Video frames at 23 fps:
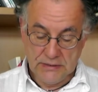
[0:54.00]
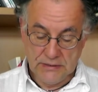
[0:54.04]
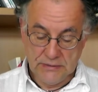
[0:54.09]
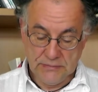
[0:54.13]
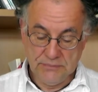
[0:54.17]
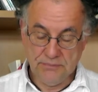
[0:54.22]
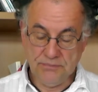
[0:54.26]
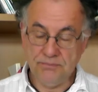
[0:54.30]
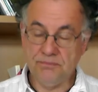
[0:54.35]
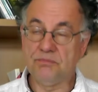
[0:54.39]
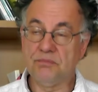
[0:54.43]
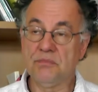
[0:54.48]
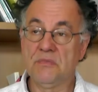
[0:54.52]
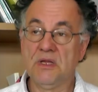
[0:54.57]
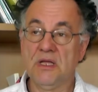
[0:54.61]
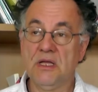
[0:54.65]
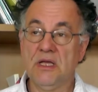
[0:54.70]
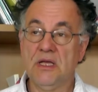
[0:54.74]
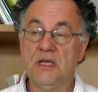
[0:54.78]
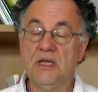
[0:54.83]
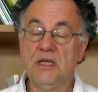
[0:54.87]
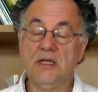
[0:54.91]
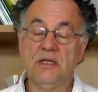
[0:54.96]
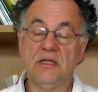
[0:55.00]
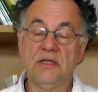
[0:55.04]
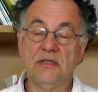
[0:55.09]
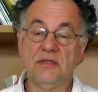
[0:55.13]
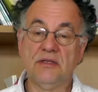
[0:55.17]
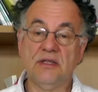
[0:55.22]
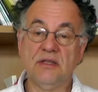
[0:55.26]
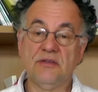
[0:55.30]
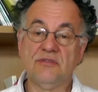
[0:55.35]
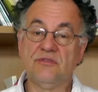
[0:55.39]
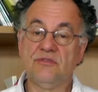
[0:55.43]
Ähm,
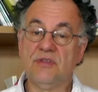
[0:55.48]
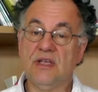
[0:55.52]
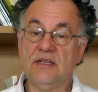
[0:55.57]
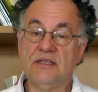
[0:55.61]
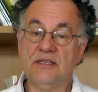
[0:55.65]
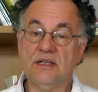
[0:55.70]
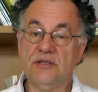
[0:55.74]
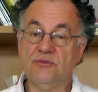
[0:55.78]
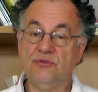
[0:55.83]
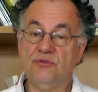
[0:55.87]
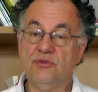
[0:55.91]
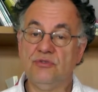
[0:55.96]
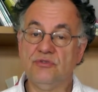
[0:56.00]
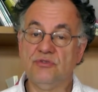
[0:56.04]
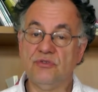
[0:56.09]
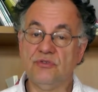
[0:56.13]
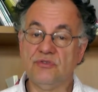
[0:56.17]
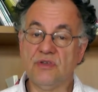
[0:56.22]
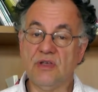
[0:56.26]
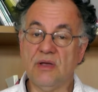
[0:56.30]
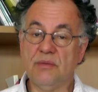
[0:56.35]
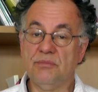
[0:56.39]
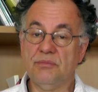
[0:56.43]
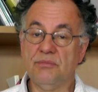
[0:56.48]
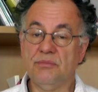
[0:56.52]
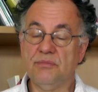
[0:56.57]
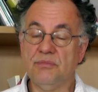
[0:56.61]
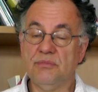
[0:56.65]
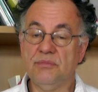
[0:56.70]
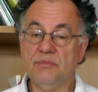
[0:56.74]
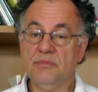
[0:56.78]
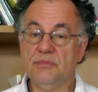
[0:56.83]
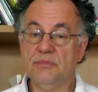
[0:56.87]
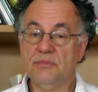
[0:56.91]
das hängt natürlich
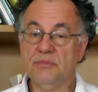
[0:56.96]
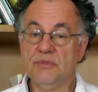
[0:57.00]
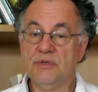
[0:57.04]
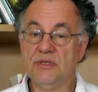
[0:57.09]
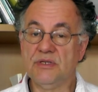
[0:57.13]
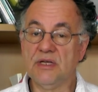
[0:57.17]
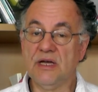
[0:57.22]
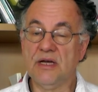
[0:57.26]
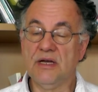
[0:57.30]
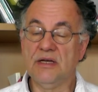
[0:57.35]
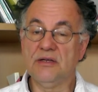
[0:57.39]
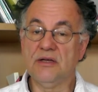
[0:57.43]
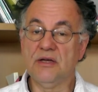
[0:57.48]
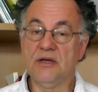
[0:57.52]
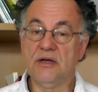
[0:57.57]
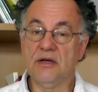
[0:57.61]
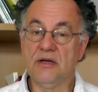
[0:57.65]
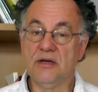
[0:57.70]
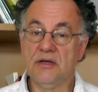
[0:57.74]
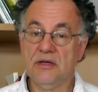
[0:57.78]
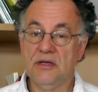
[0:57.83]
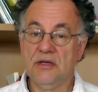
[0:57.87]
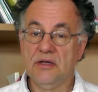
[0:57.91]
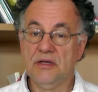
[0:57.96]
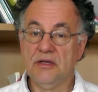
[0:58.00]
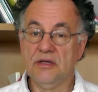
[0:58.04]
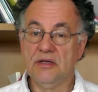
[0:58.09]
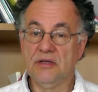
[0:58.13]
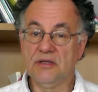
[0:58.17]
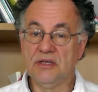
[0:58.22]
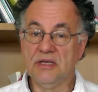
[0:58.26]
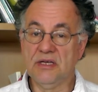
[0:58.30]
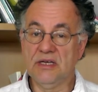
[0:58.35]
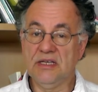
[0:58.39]
zusammen mit einer
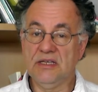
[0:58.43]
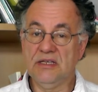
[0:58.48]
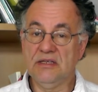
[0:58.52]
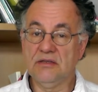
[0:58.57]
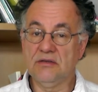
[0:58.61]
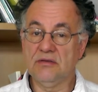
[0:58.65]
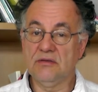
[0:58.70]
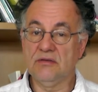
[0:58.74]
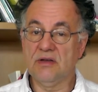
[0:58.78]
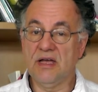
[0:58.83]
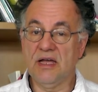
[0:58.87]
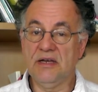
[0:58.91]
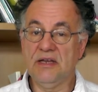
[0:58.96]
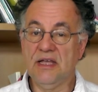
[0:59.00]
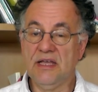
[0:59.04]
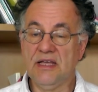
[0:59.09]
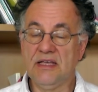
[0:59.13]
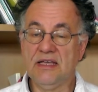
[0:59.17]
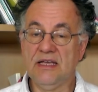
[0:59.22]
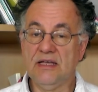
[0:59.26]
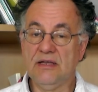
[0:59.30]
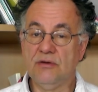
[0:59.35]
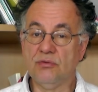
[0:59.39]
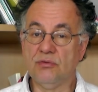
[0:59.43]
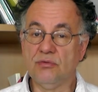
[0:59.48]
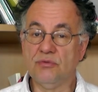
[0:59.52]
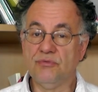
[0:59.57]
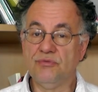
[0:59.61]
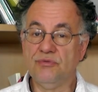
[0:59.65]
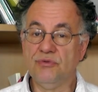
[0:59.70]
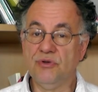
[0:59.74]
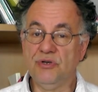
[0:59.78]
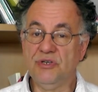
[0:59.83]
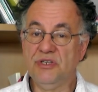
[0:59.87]
äh, geringen
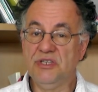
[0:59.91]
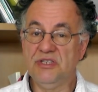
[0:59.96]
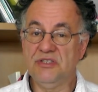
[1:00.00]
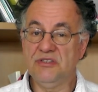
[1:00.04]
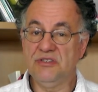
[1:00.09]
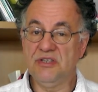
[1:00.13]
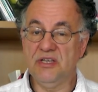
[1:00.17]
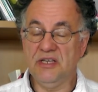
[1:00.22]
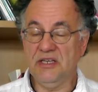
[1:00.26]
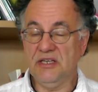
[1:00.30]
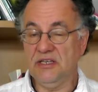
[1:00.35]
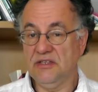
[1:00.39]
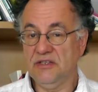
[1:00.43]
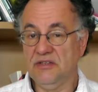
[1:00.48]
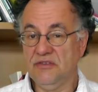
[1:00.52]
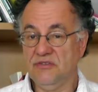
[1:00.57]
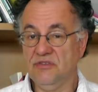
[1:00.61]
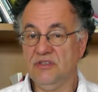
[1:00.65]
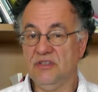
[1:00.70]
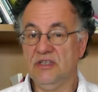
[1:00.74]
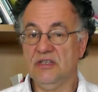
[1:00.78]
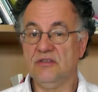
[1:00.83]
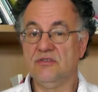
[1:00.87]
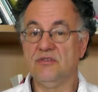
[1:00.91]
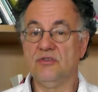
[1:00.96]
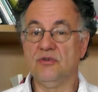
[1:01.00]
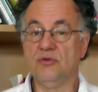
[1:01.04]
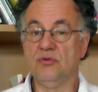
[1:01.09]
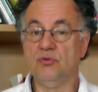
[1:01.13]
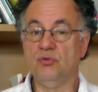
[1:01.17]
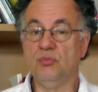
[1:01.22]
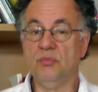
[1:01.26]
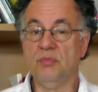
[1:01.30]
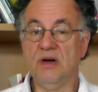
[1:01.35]
Anerkennung für nicht
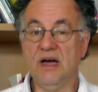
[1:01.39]
technisierte